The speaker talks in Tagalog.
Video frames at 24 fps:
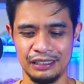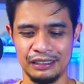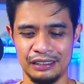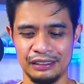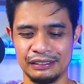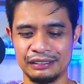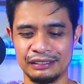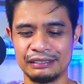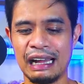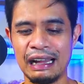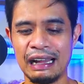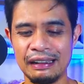
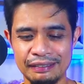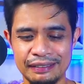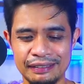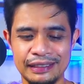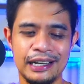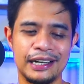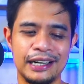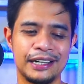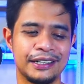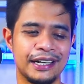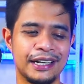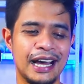
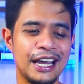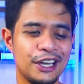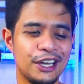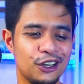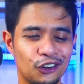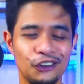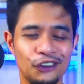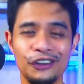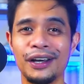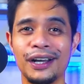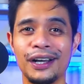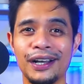standard.
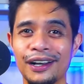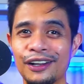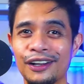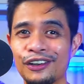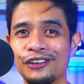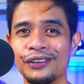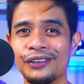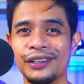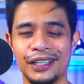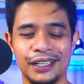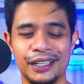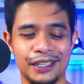Ayoko ng
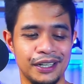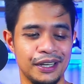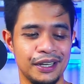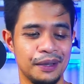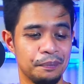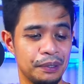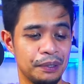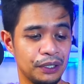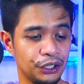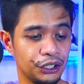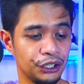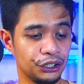ganun eh.
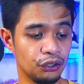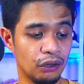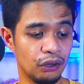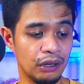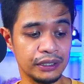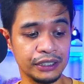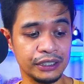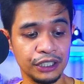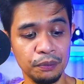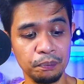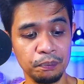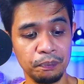Pero ito
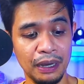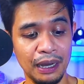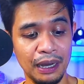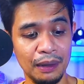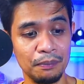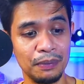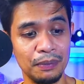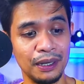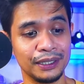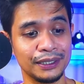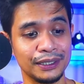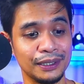kasi yung
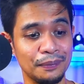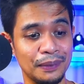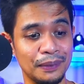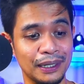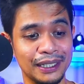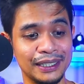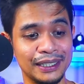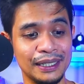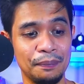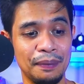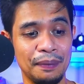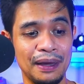paka-black na
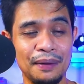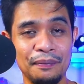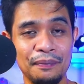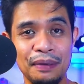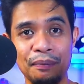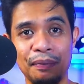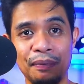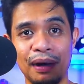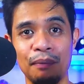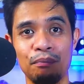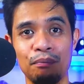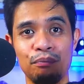maganda para may
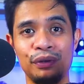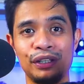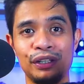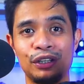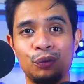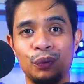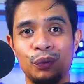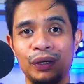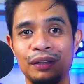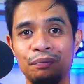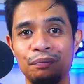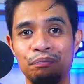mga
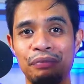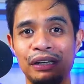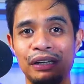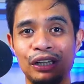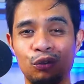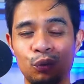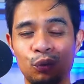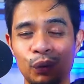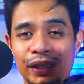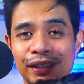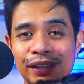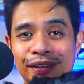
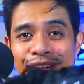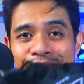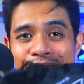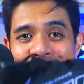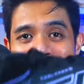between-between sa